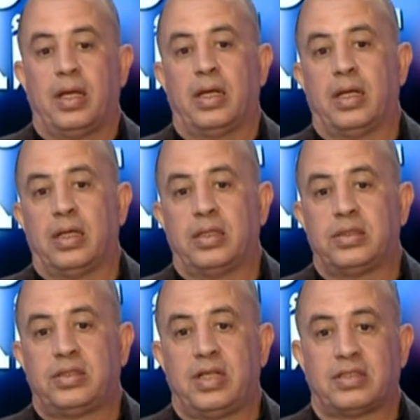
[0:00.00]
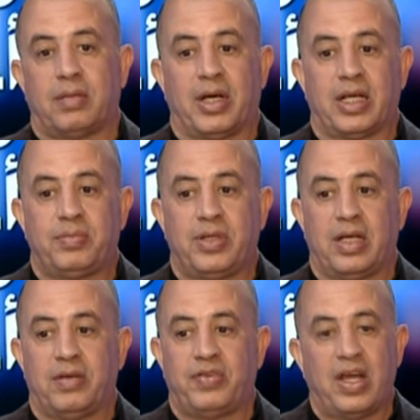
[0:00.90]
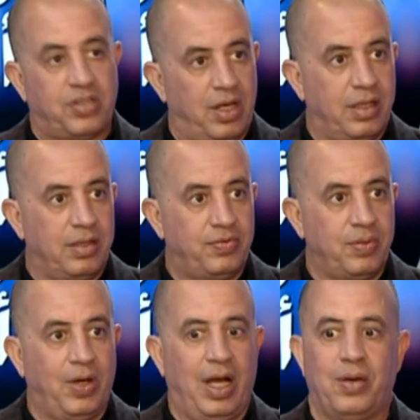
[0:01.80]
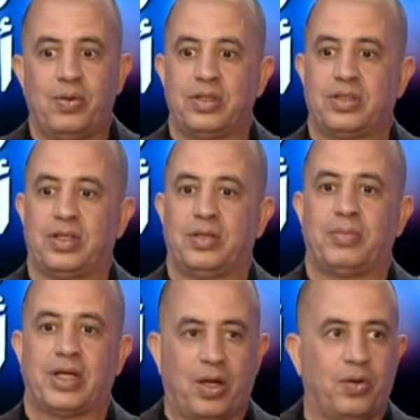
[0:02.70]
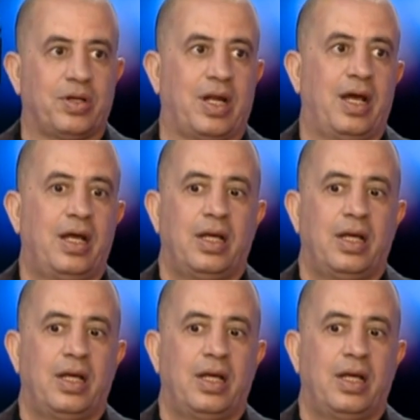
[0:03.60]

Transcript: آه، السياسه المغربيه فاشل في محاولة مرة أخرى